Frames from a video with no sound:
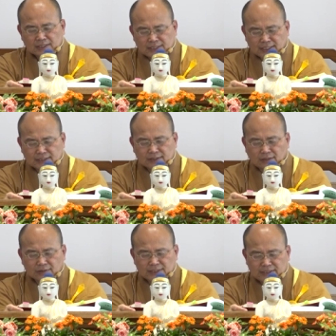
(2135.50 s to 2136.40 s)
这个时
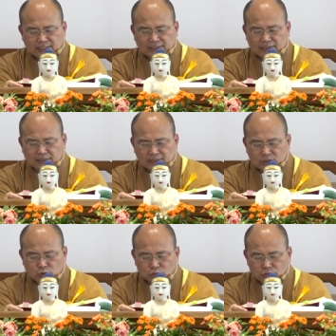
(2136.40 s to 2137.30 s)
候，仙女
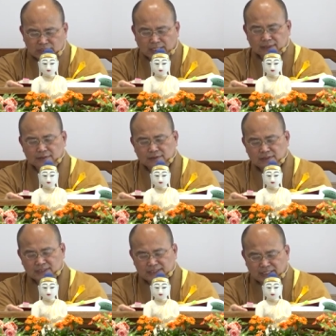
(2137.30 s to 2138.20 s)
出家
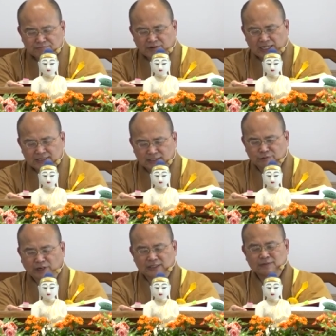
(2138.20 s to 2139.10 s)
见法
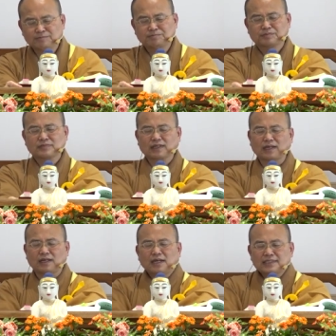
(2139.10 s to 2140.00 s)
得法啊，